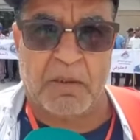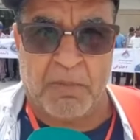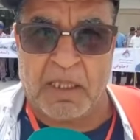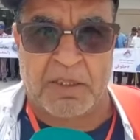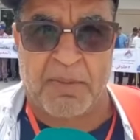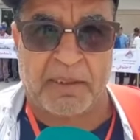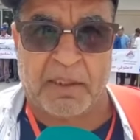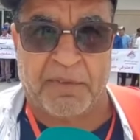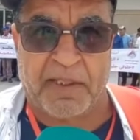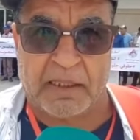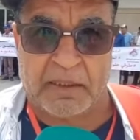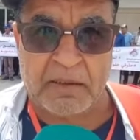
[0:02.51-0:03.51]
مع الشمال
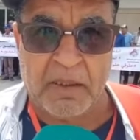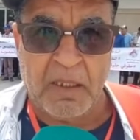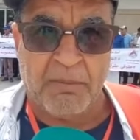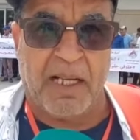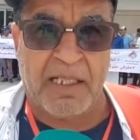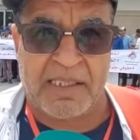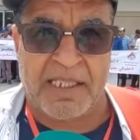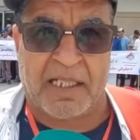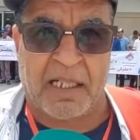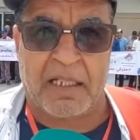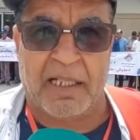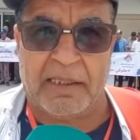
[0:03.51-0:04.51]
ديفرات مع هاد
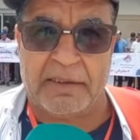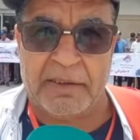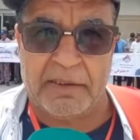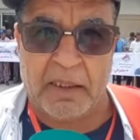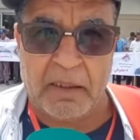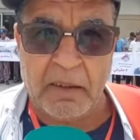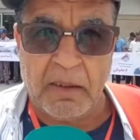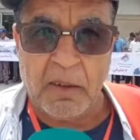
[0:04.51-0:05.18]
السكك الحديديه